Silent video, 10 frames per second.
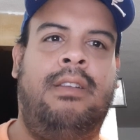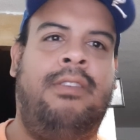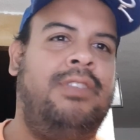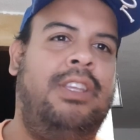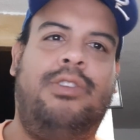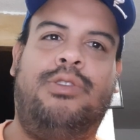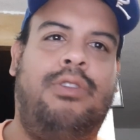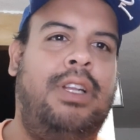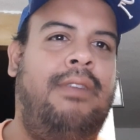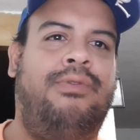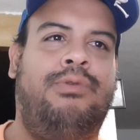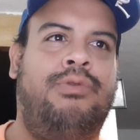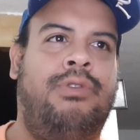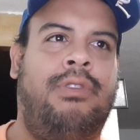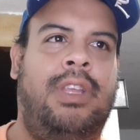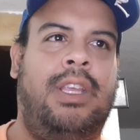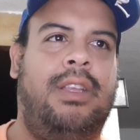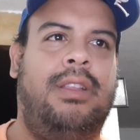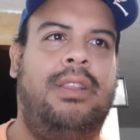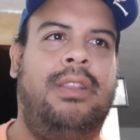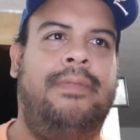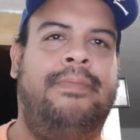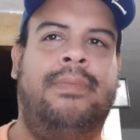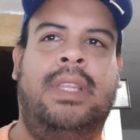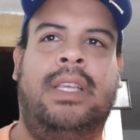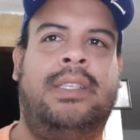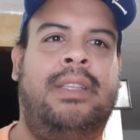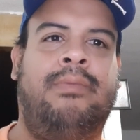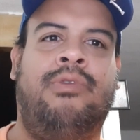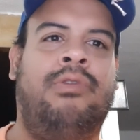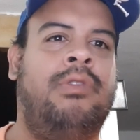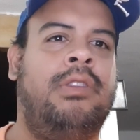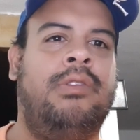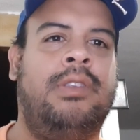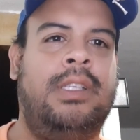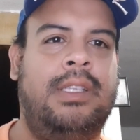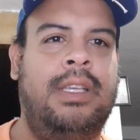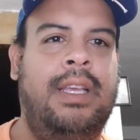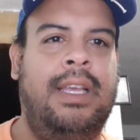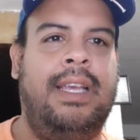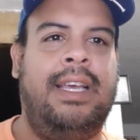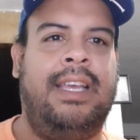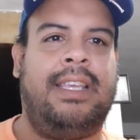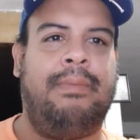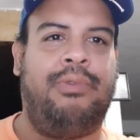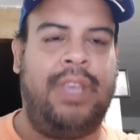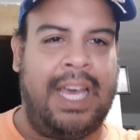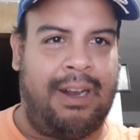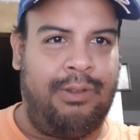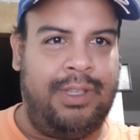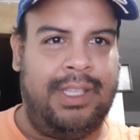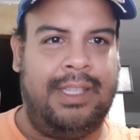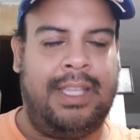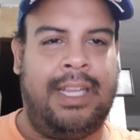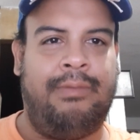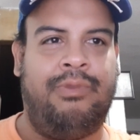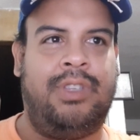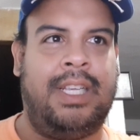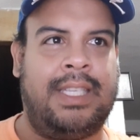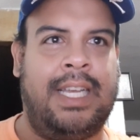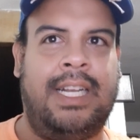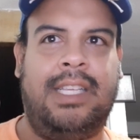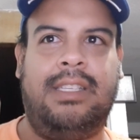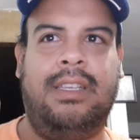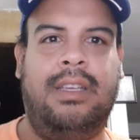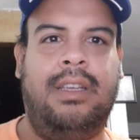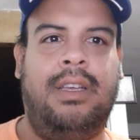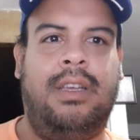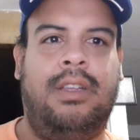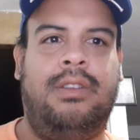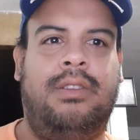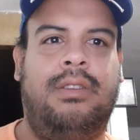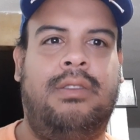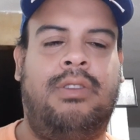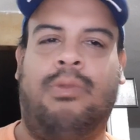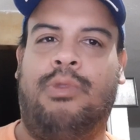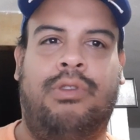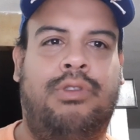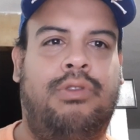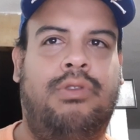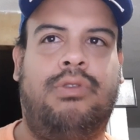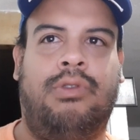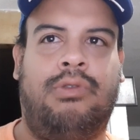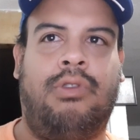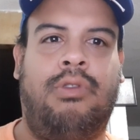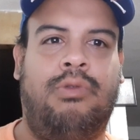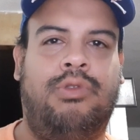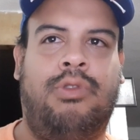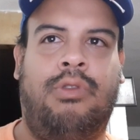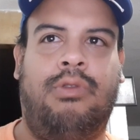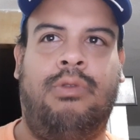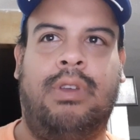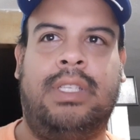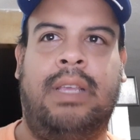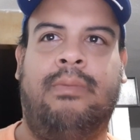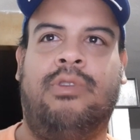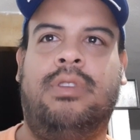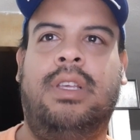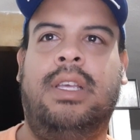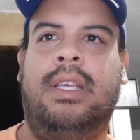los niños son el futuro de, este mundo. Entonces hay que apoyarlos y si tienen muchas ganas, como nosotros con todo gusto lo hacemos.